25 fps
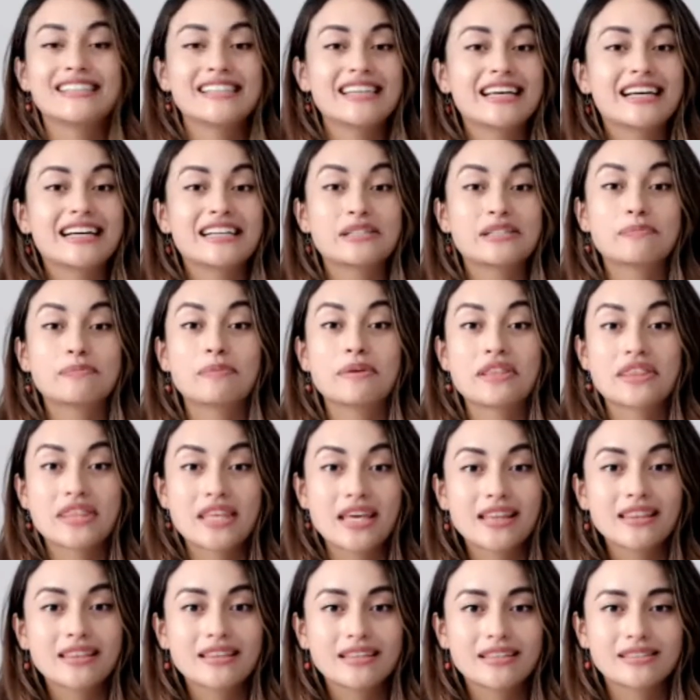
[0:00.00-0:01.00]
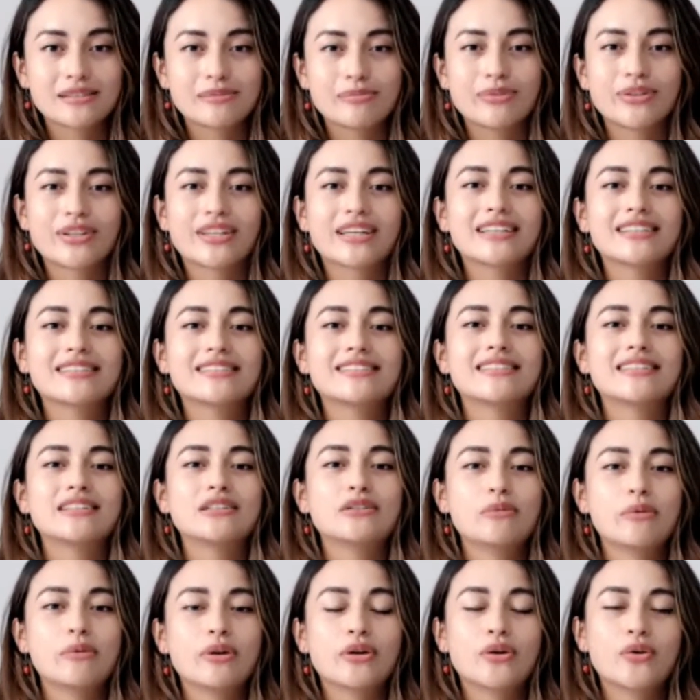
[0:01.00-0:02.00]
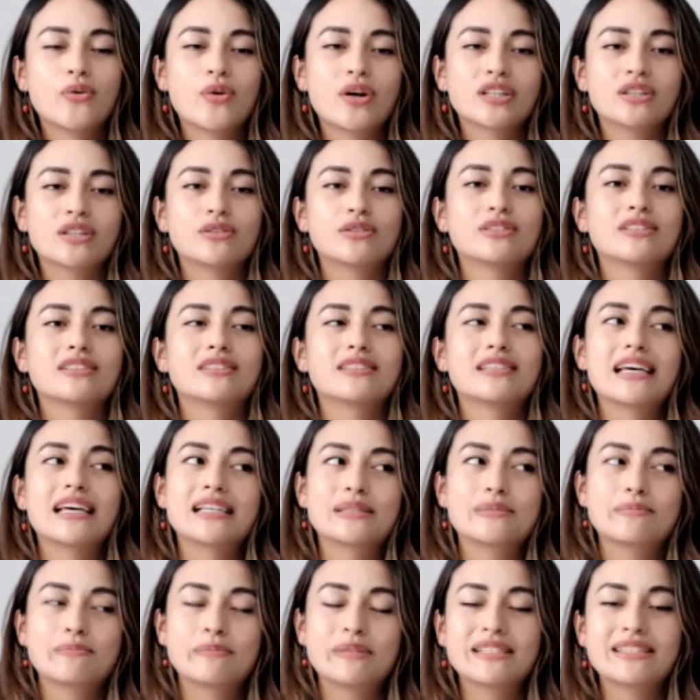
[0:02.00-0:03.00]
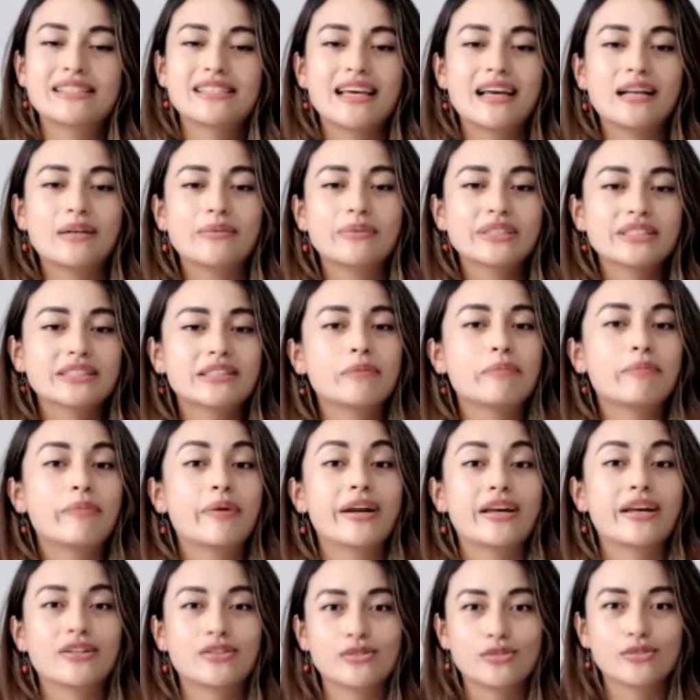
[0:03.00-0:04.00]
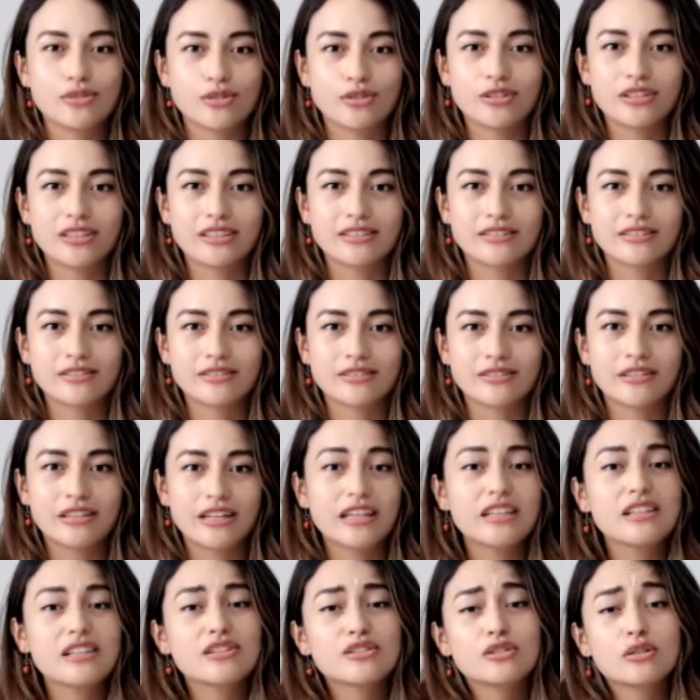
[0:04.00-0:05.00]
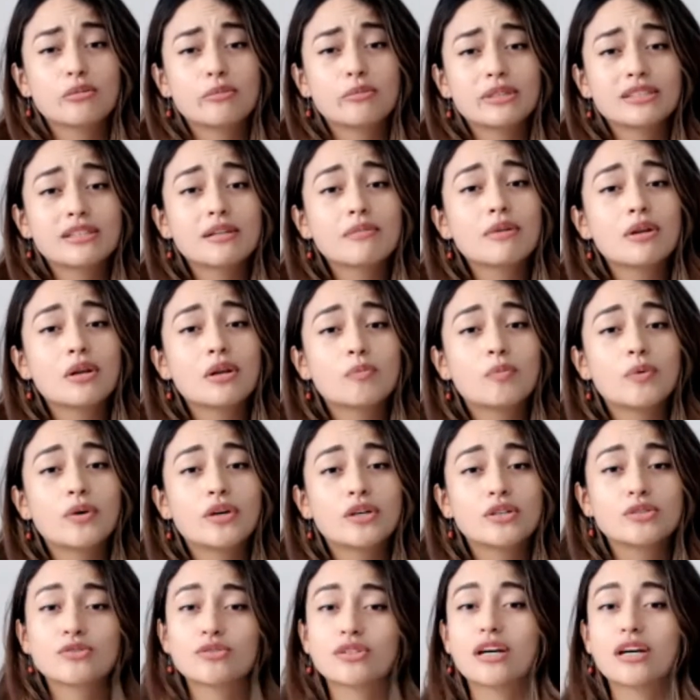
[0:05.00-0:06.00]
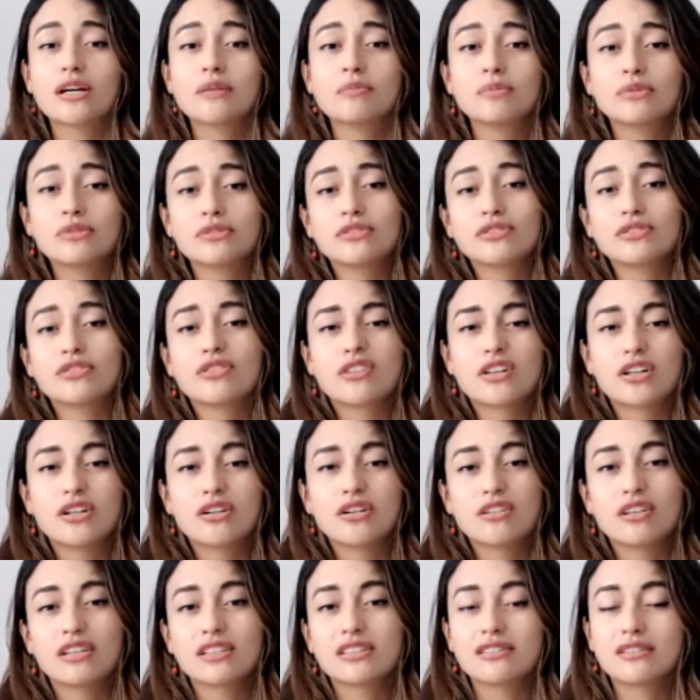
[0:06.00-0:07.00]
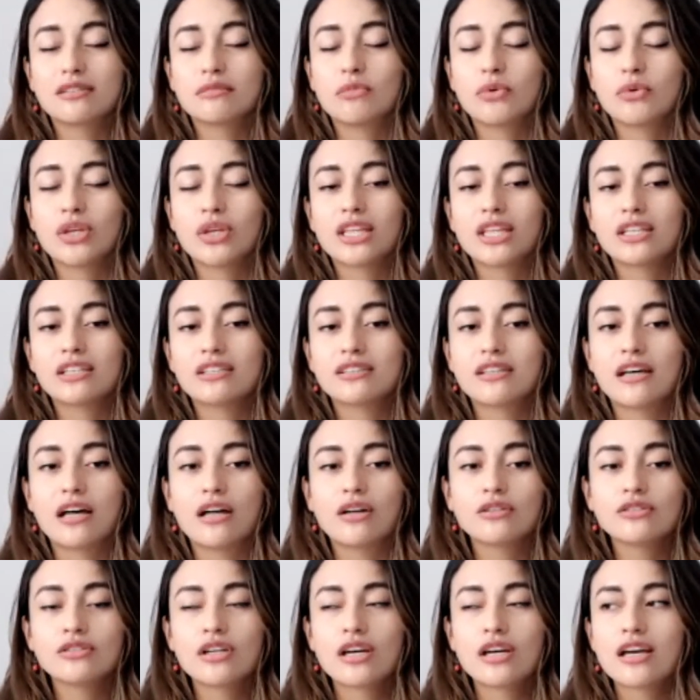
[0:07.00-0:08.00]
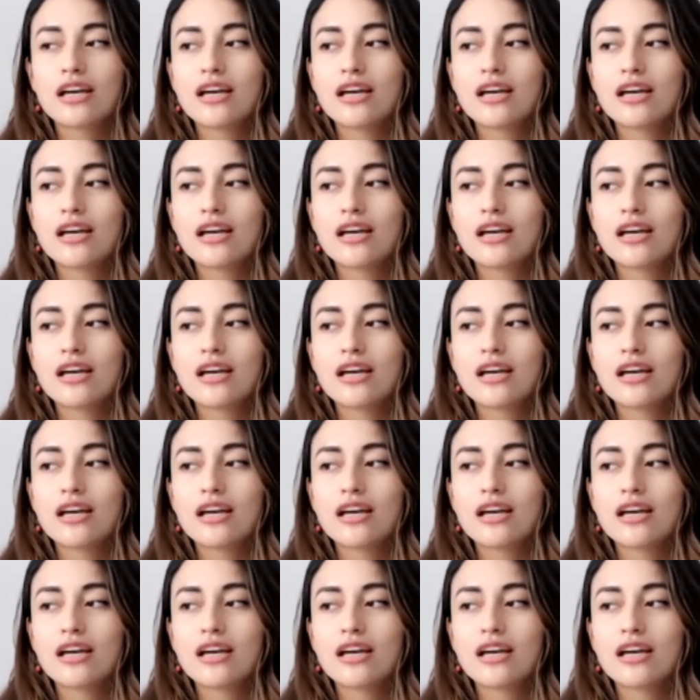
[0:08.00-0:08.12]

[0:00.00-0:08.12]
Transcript: Chicas, pendientes porque este número 4 es especialmente para nosotras, ¿ok? Los hombres también lo pueden usar, pero no creo que estén muy interesados.